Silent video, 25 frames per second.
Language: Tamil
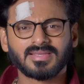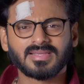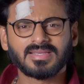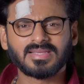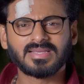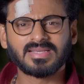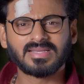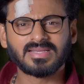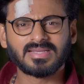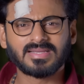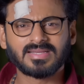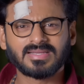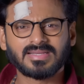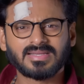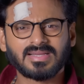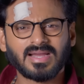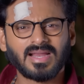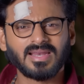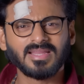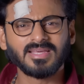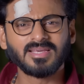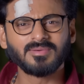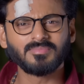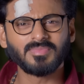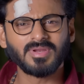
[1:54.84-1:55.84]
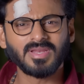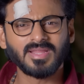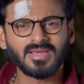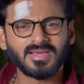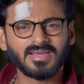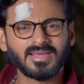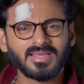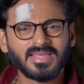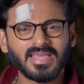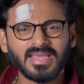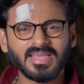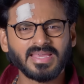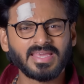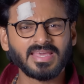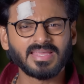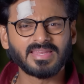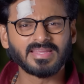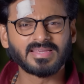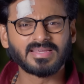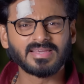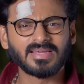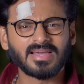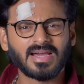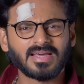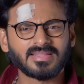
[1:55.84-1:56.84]
ஐயா அந்த கழுகு மலை
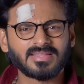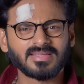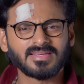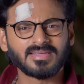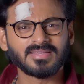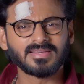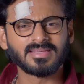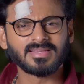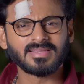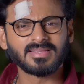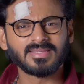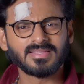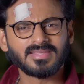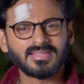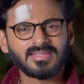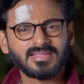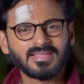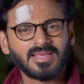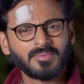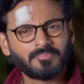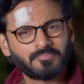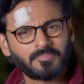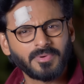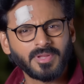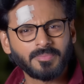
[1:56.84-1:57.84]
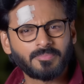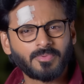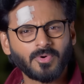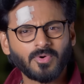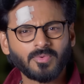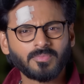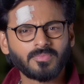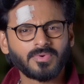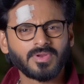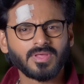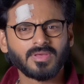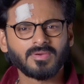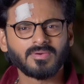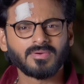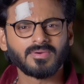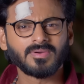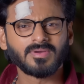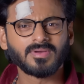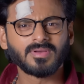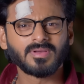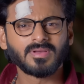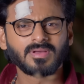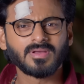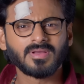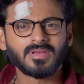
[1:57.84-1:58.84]
எங்க இருக்கு எப்படி போக
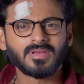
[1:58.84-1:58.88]
முடியும்